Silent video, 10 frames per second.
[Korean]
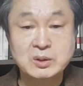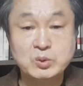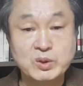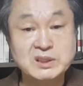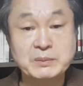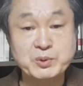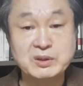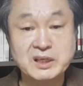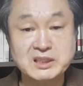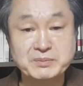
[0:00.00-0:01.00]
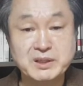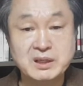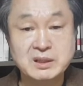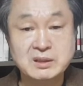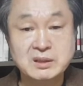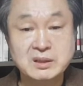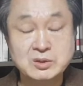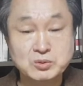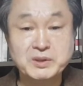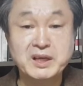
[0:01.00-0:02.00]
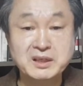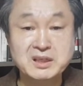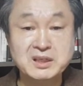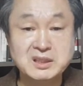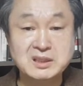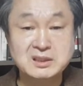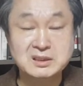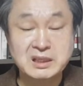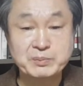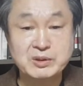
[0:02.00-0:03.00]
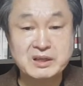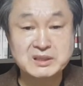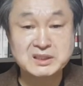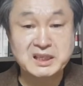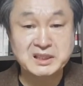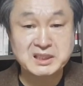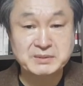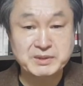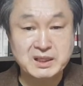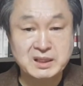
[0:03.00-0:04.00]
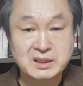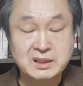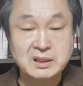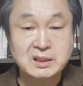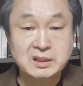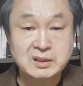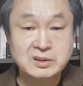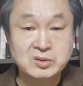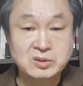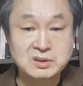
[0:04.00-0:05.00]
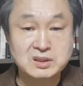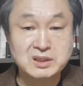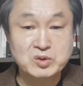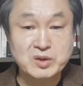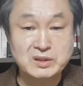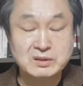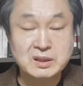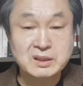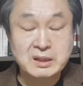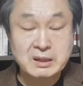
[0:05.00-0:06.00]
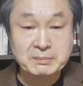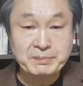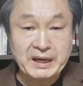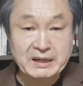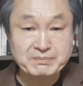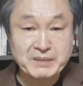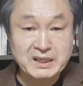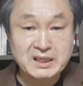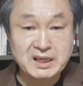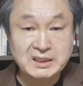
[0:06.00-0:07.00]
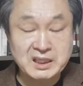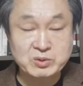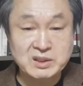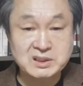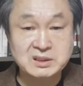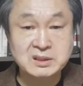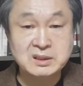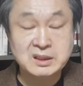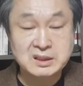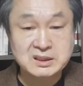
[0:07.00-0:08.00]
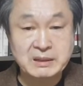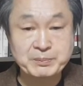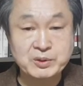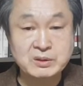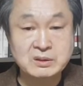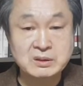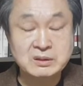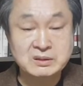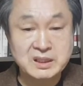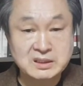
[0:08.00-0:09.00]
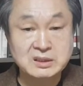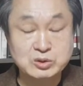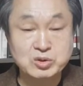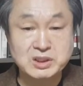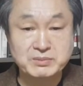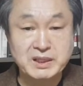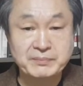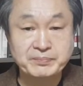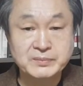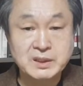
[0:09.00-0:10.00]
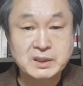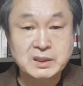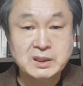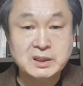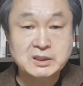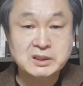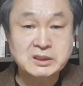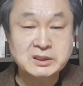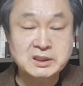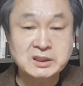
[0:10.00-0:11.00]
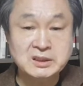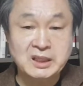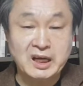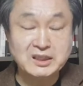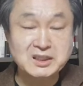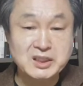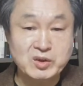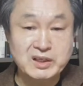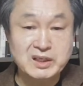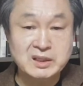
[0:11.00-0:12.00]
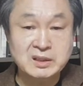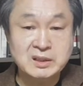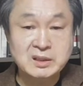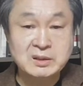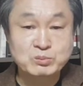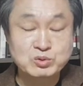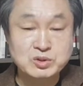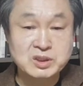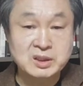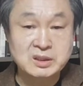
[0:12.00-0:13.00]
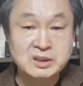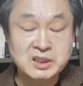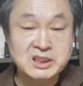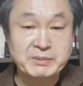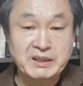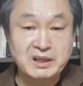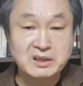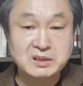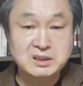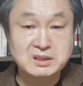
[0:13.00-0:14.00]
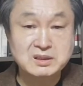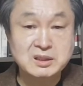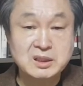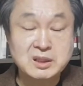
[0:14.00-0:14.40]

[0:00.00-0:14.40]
왜 사표를 내겠습니까? 좀 캥기는 게 있어서 사표를 내는 것이 아니겠습니까? 그리고 어떤 경우에는 바람막이가 되기 위해서 사표를 냈을 수도 있습니다. 실제 다른 기관의 문서를 이첩한다는 것은